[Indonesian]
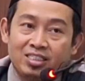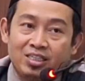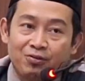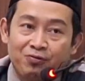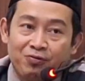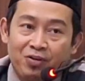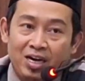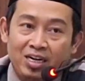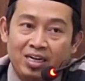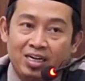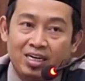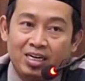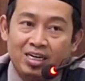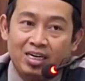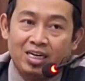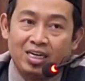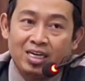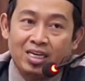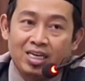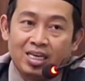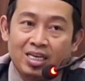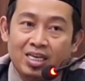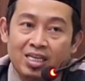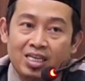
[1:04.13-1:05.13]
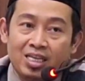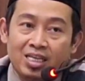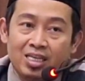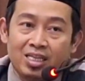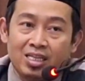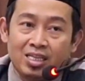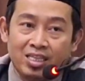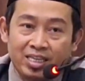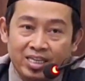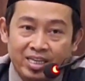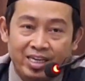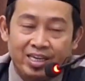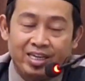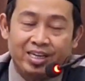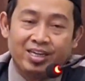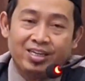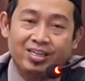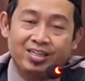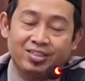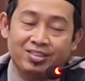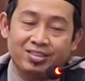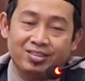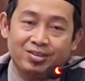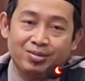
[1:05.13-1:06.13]
sifat zikir,
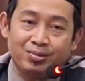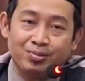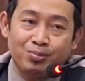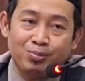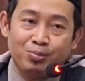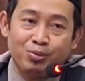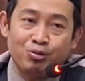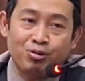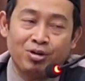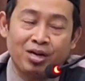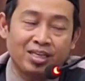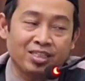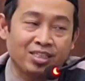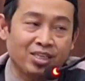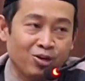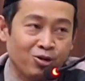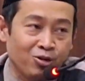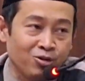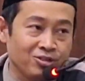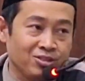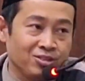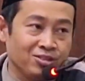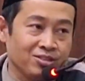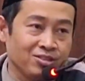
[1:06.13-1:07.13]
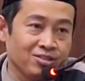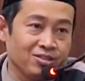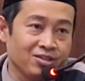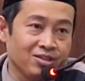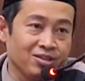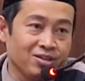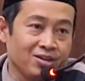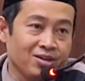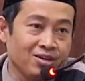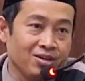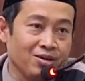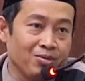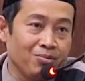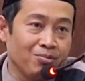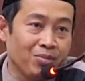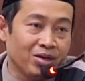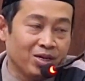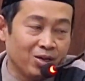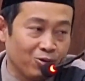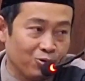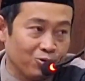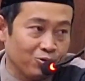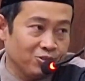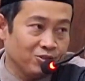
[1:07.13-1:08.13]
bukan terus
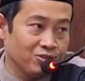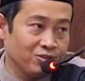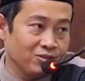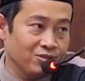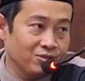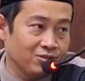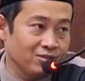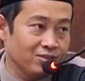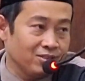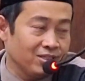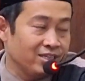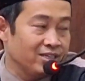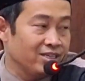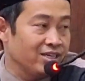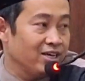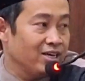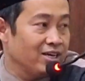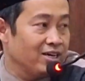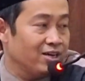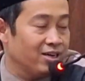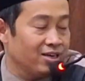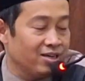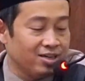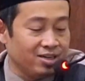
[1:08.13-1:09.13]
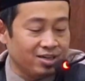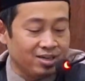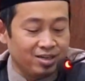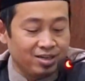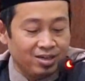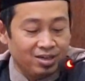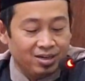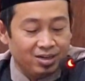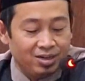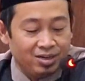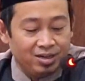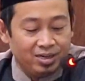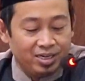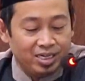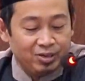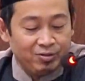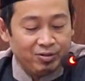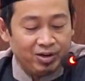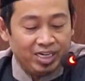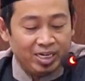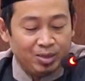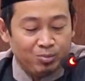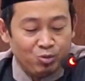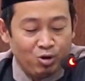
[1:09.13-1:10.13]
menerus. Jadi e,
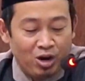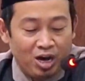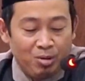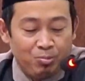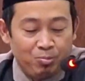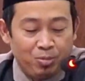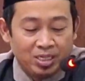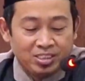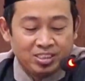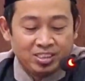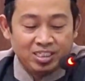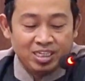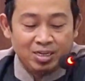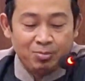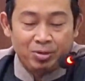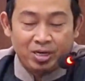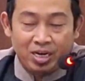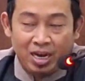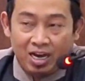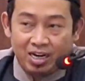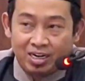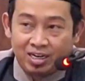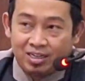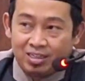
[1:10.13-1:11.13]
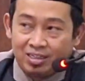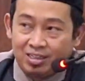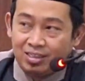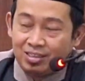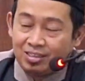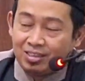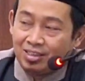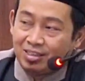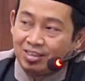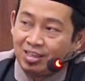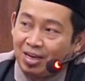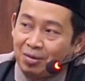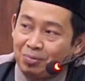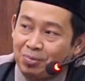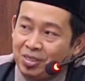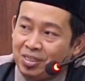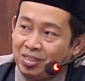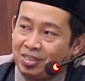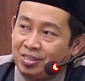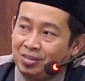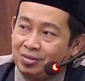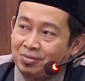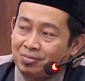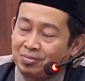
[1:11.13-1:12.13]
riwayat Ibnu Abbas ini benar,
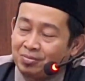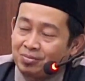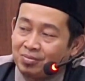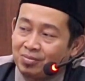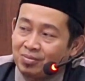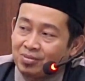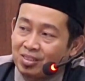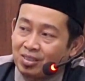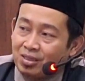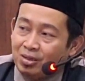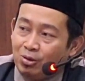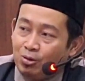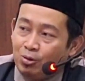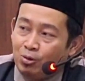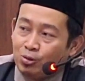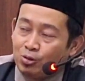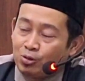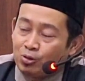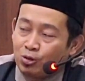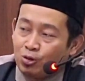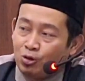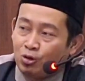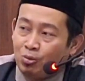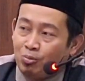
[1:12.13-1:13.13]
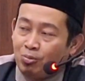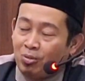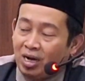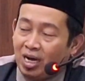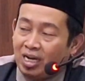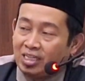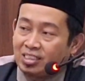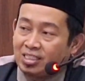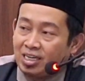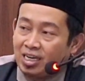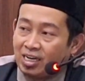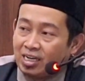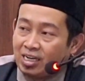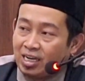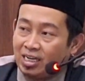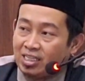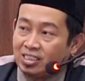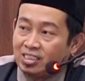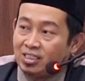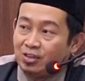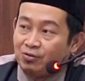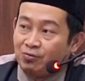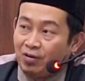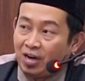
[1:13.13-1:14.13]
tetapi untuk
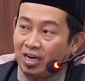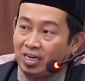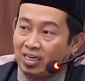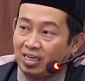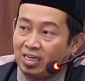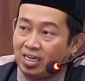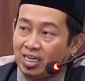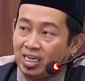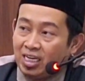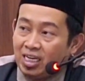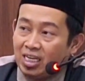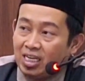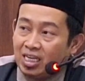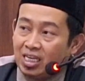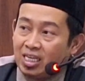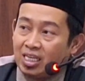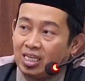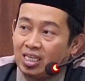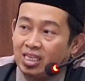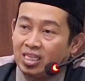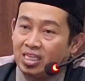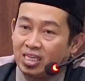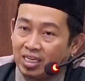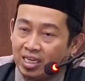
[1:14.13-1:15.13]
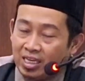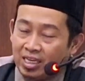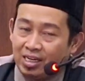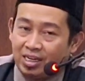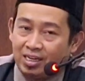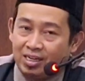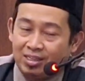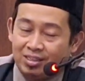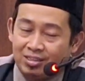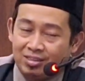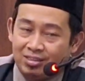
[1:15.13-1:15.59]
mengajarkan sifat zikir,